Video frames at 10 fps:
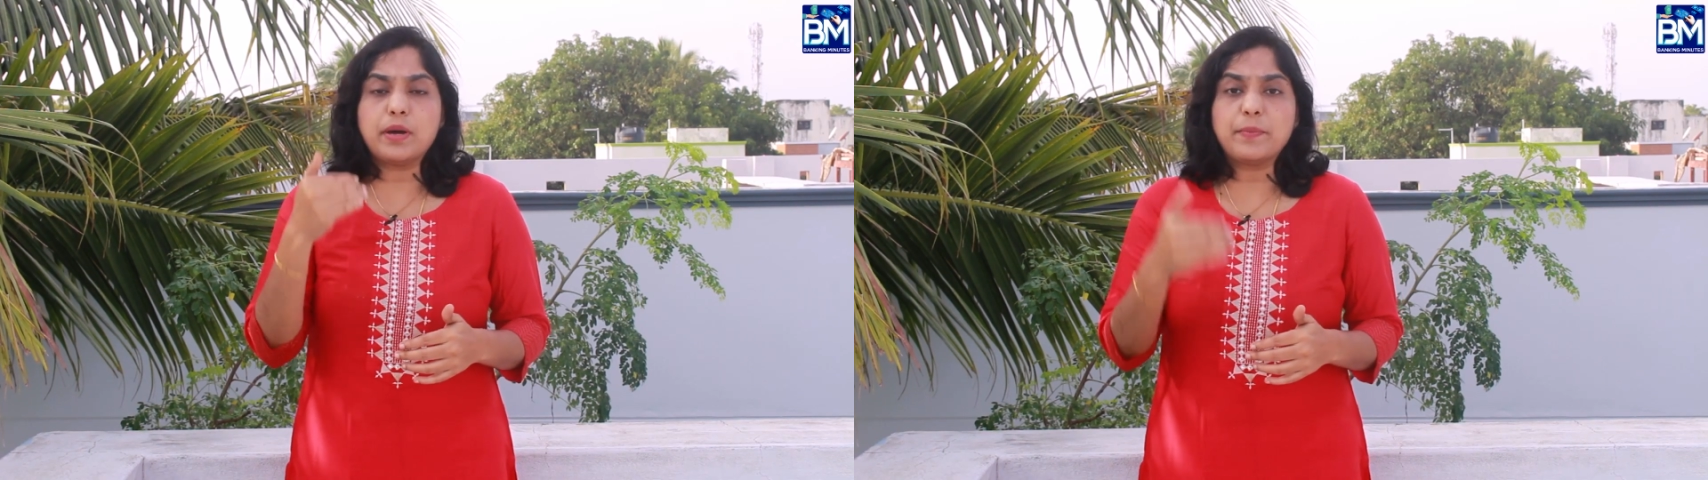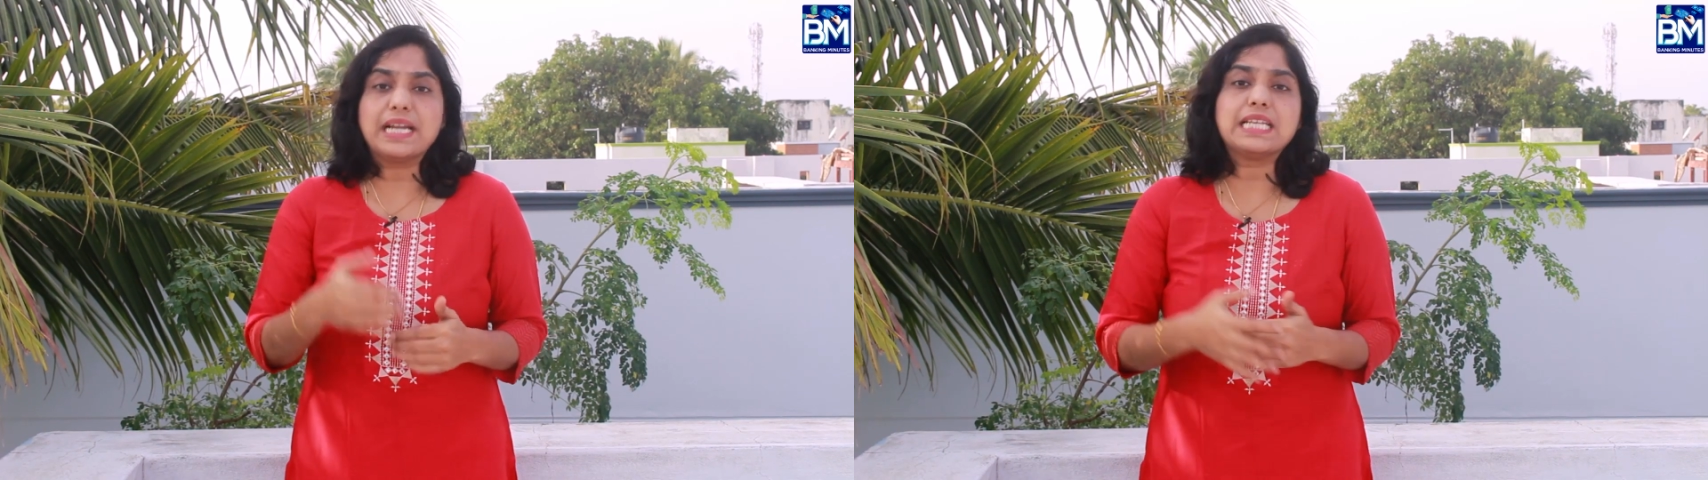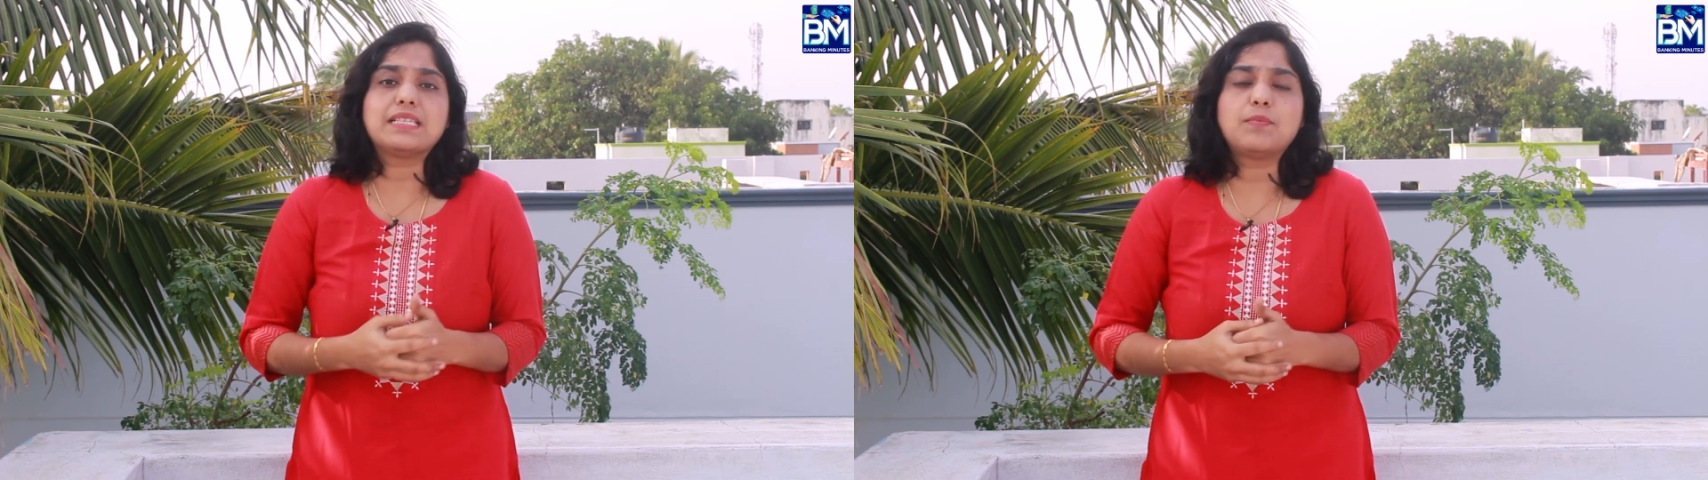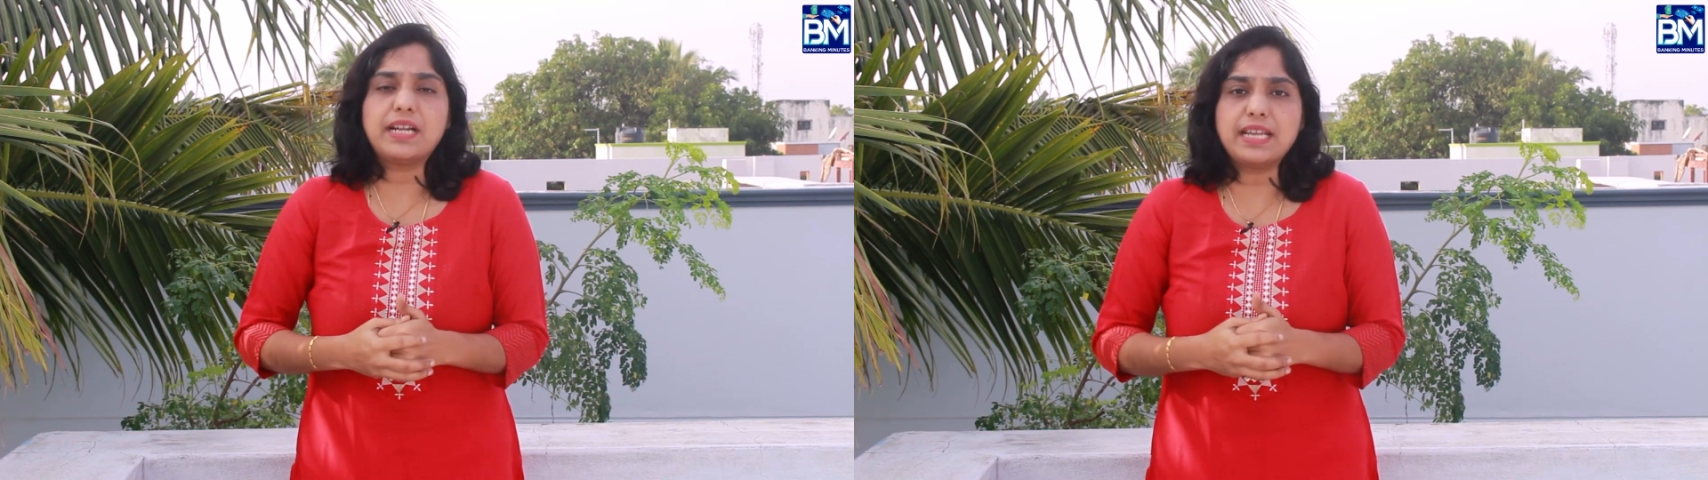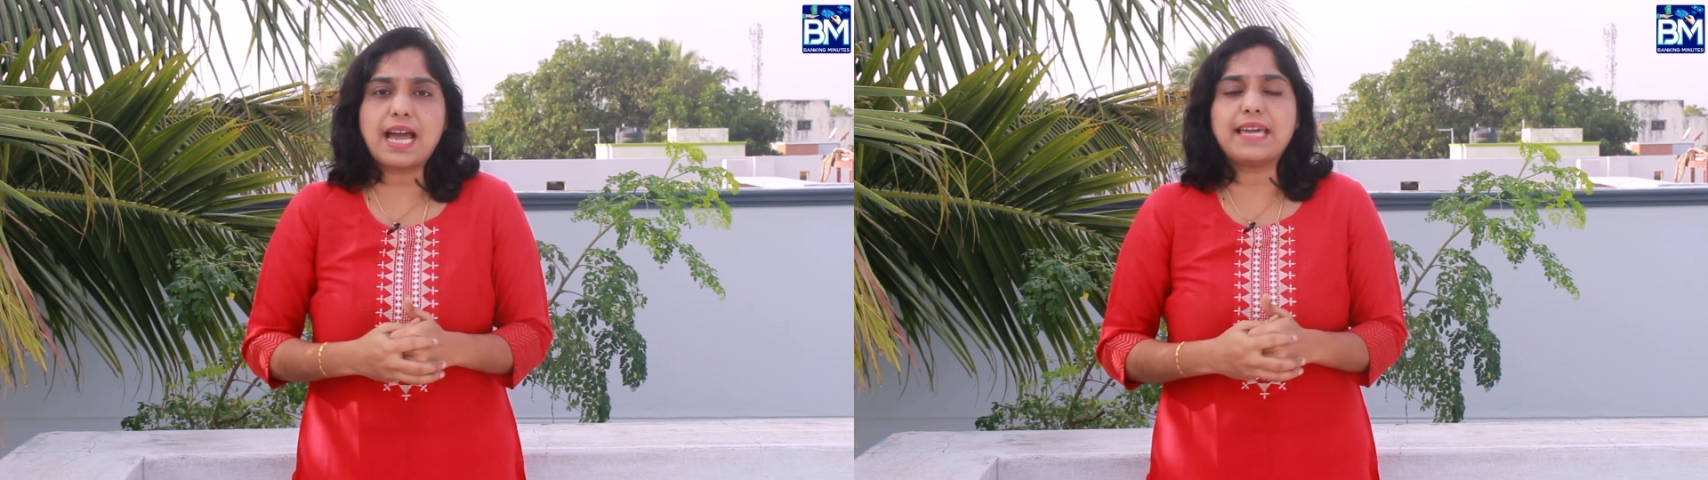பர்மனன்ட்
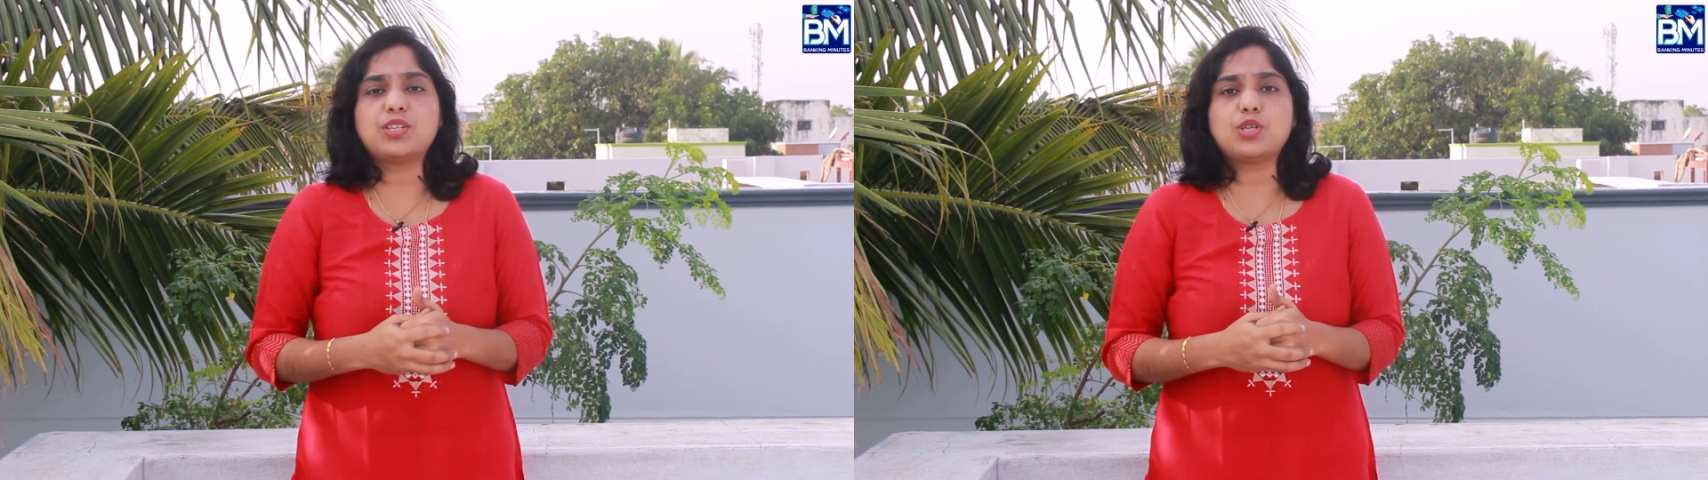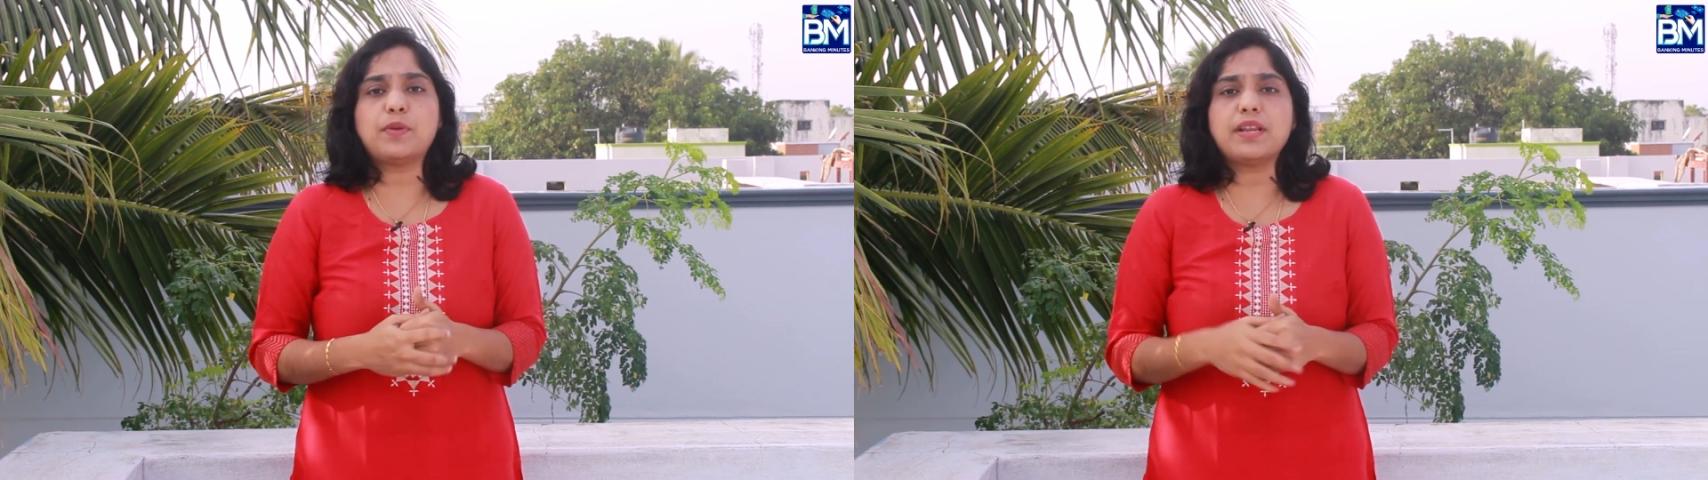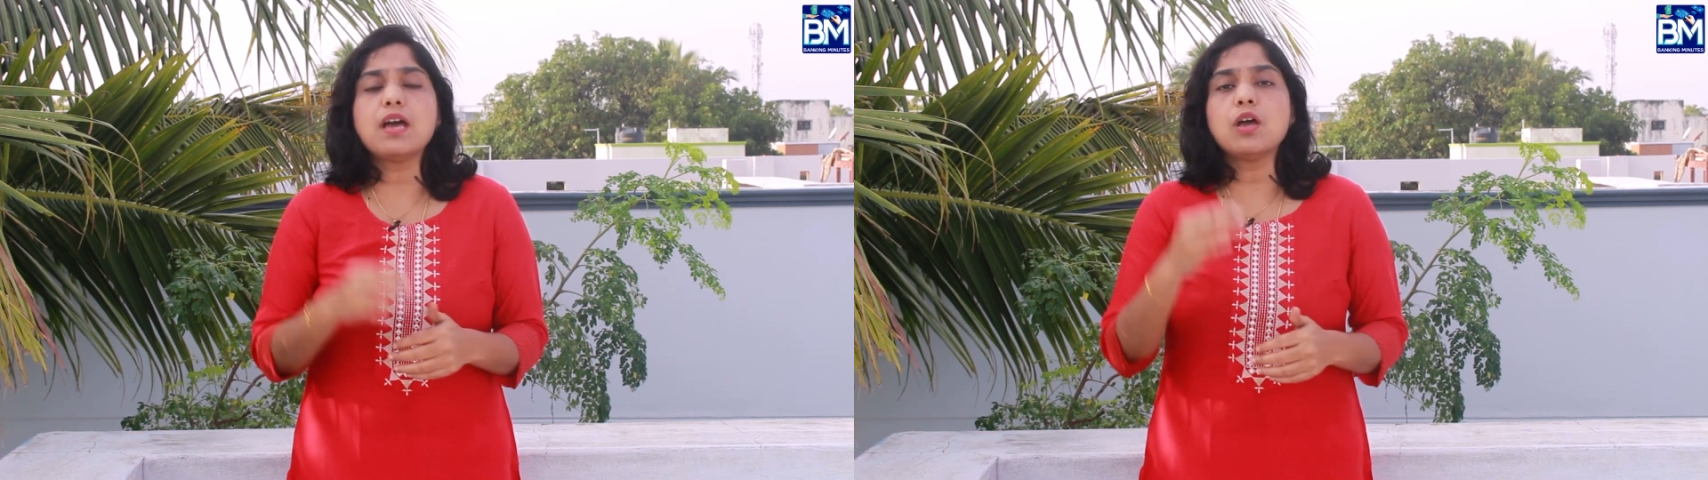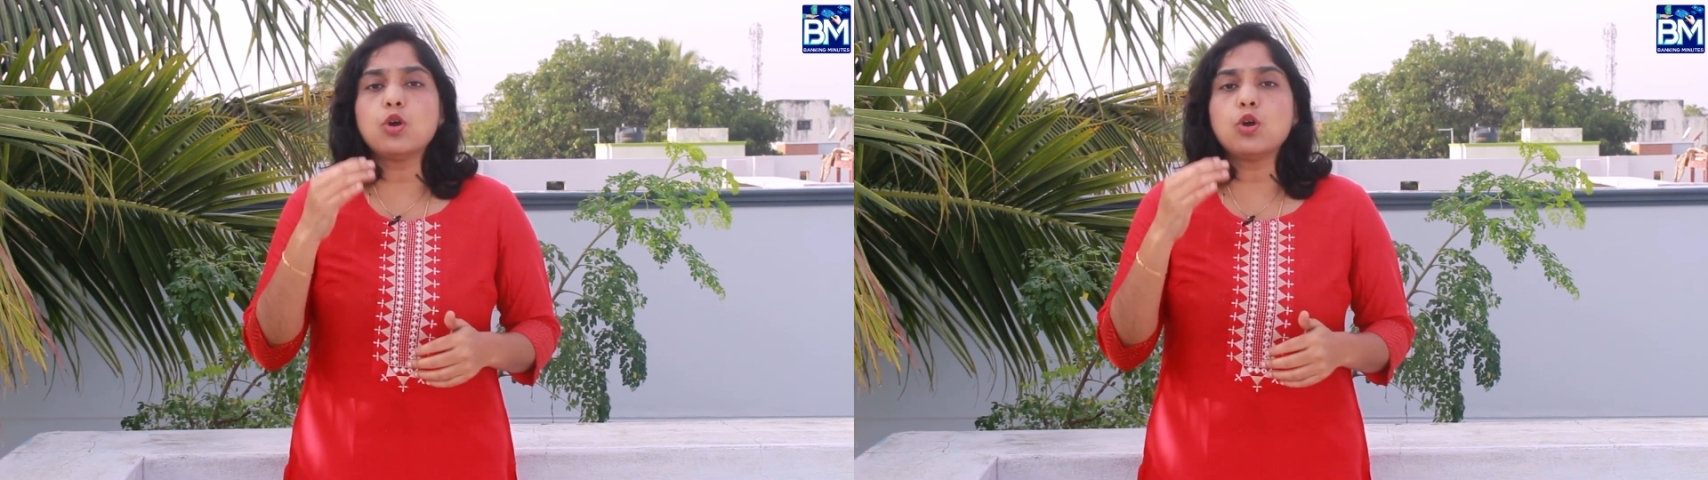டிசபிலிட்டி ஆயிடுச்சு அப்படின்னா